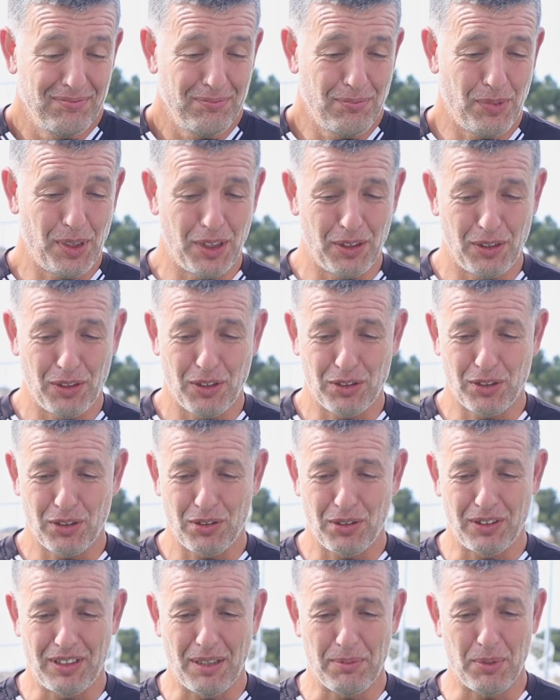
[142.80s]
Bueno,
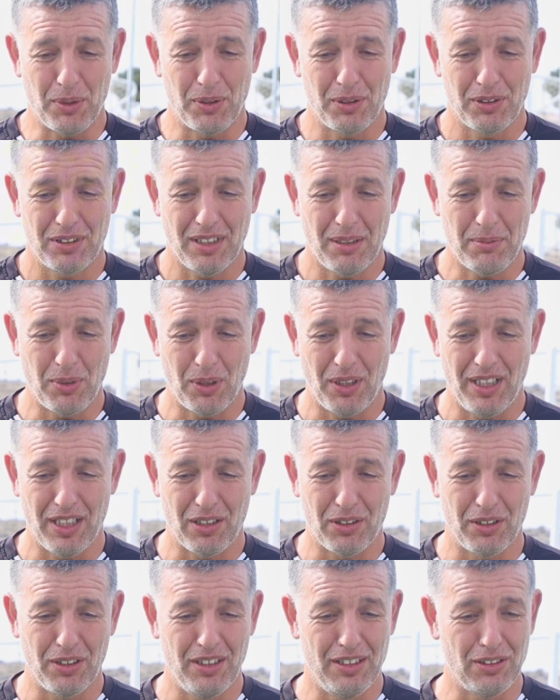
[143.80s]
nosotros estamos, estamos
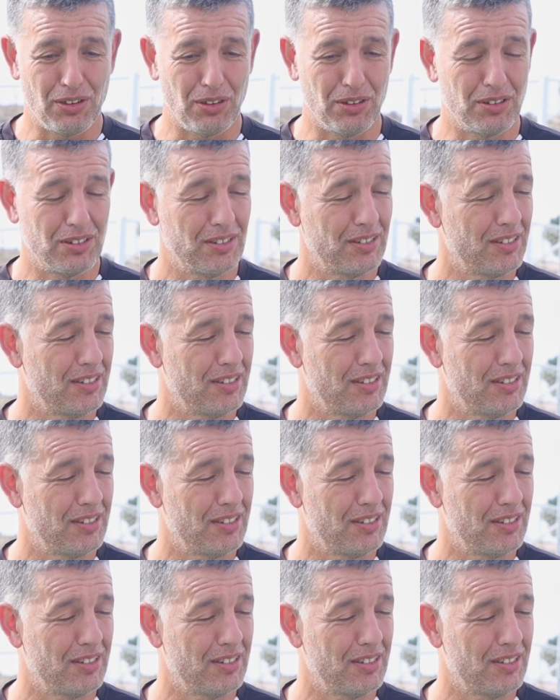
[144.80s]
lejos de eso.